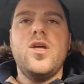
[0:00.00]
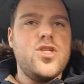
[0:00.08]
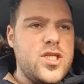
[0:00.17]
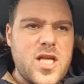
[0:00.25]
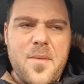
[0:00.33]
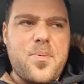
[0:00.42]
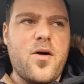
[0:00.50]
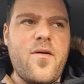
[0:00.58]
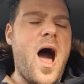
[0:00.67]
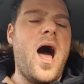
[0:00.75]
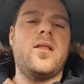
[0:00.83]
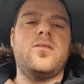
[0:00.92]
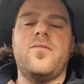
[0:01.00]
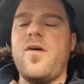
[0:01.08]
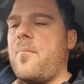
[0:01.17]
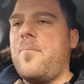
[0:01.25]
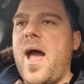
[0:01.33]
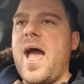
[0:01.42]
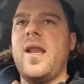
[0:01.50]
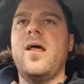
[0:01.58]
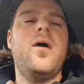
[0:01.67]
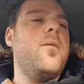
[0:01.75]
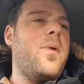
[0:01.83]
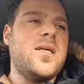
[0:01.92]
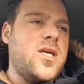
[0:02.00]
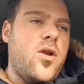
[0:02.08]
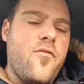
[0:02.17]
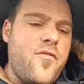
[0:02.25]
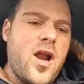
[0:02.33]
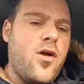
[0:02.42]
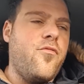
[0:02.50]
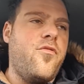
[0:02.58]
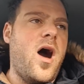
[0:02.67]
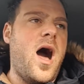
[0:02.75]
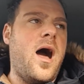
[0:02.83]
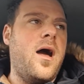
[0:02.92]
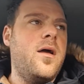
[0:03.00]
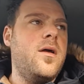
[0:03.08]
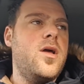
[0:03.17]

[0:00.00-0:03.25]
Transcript: ci stai provando, va bene, ma se non va non va.